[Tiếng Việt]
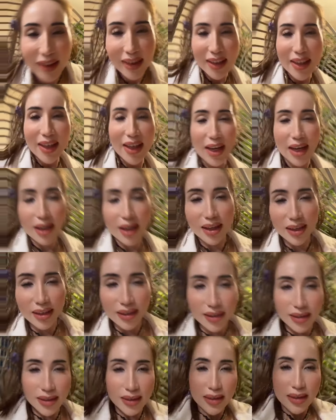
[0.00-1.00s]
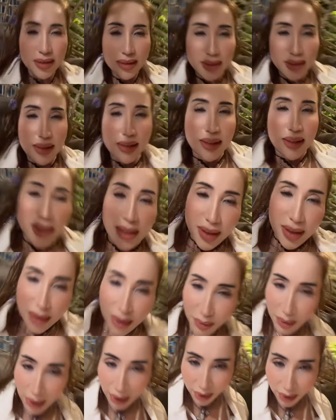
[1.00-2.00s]
bây giờ
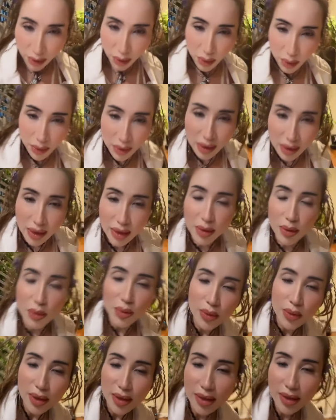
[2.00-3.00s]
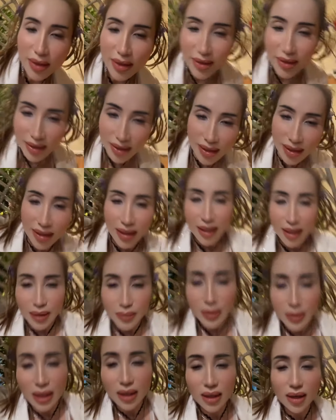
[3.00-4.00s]
em lạc lòi thiệt luôn á
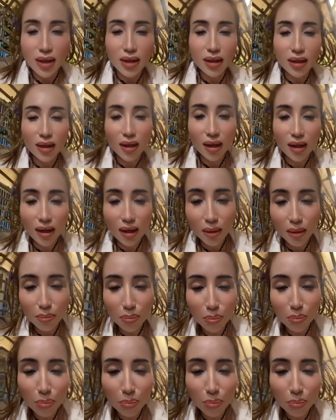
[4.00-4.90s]
em đi lên uh,